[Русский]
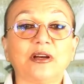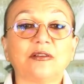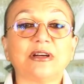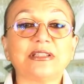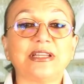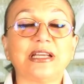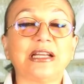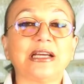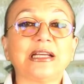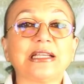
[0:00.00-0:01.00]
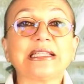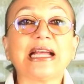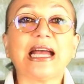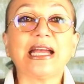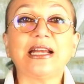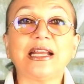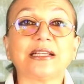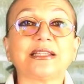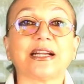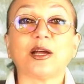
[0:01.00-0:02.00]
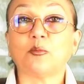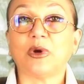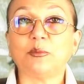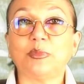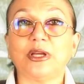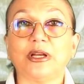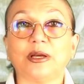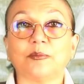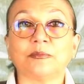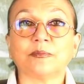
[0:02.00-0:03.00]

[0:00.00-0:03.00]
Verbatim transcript: возили на электромобиле.